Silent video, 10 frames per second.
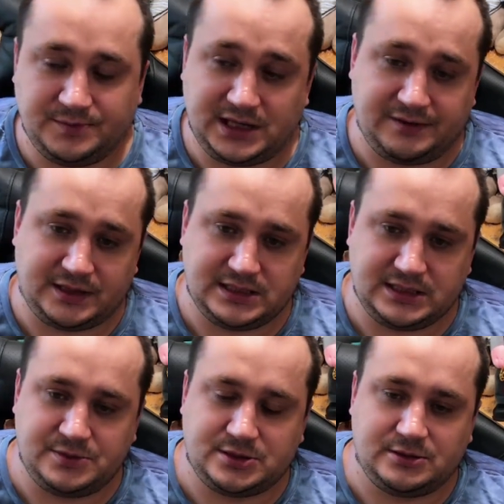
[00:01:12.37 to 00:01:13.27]
Да, и в конце,
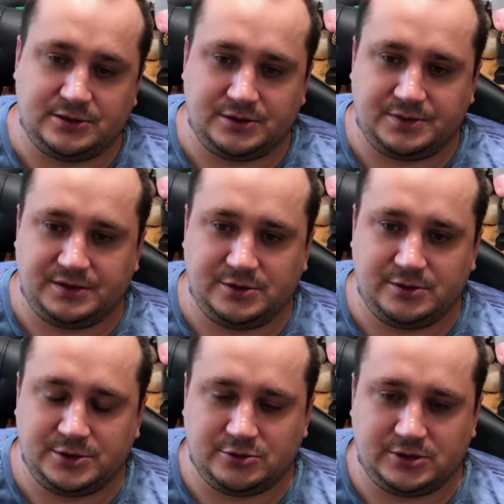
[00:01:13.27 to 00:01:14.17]
безусловно,
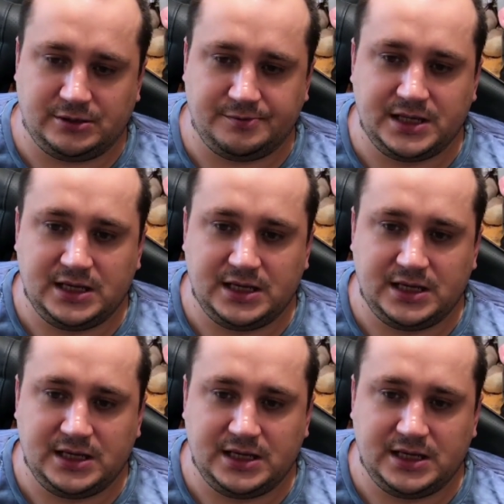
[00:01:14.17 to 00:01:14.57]
подведем итоги.